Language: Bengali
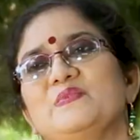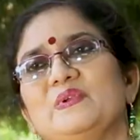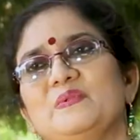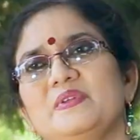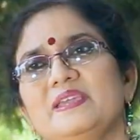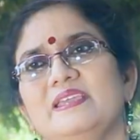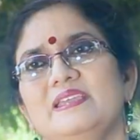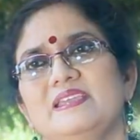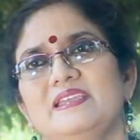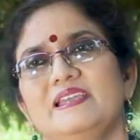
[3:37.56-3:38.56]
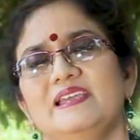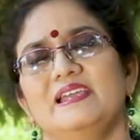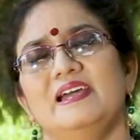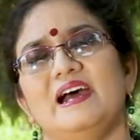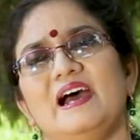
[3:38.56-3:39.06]
বলবে
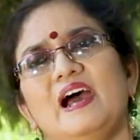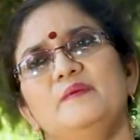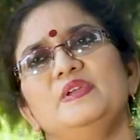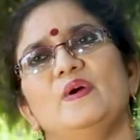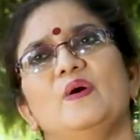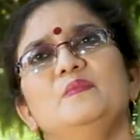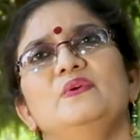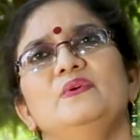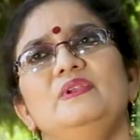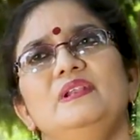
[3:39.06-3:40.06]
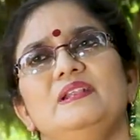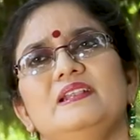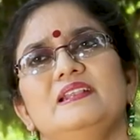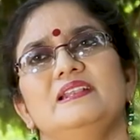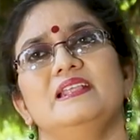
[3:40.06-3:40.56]
আমি অমল
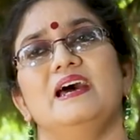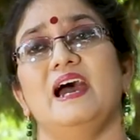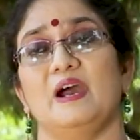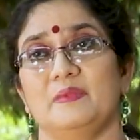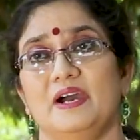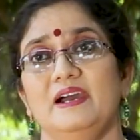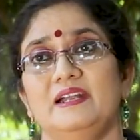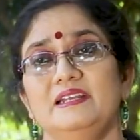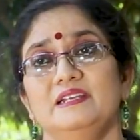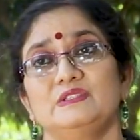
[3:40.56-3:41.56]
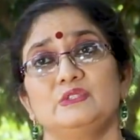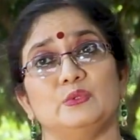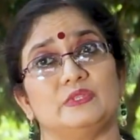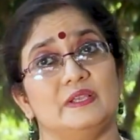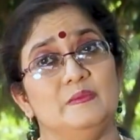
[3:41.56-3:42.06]
আমার
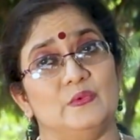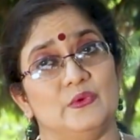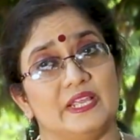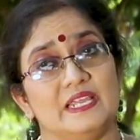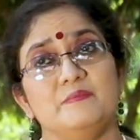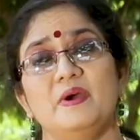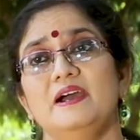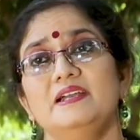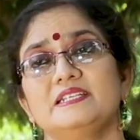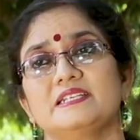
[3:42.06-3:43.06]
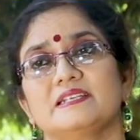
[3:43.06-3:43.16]
তোদের মনেই বাস